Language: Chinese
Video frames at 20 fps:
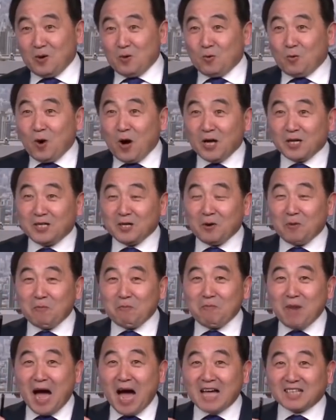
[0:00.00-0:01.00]
我就
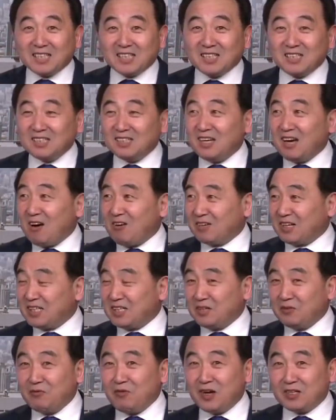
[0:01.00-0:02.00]
把资料给
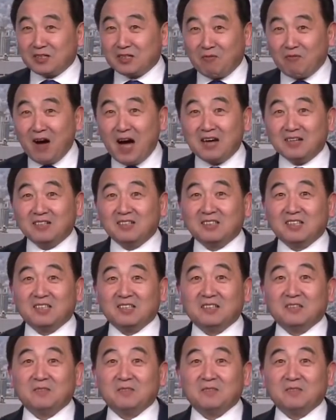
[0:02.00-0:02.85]
你放到网上去。